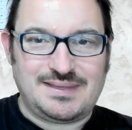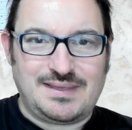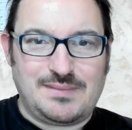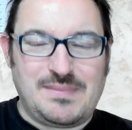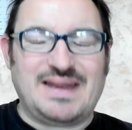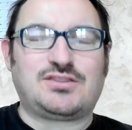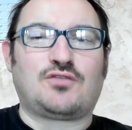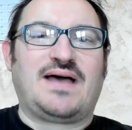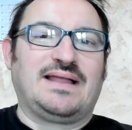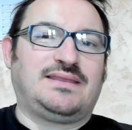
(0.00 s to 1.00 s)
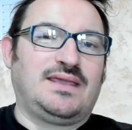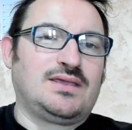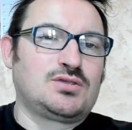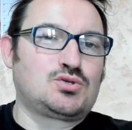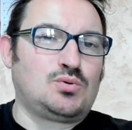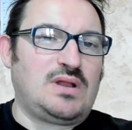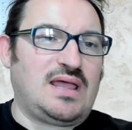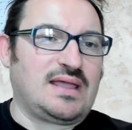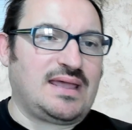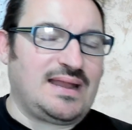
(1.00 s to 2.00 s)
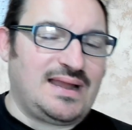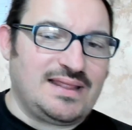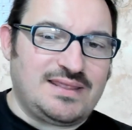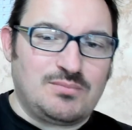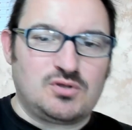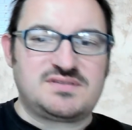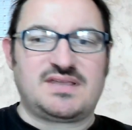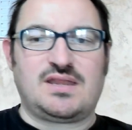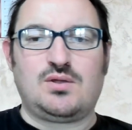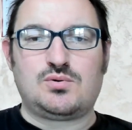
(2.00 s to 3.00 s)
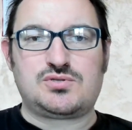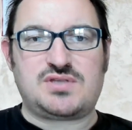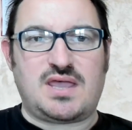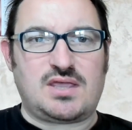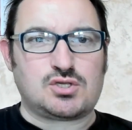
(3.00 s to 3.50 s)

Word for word: Ben ritrovati sul canale di Monza News,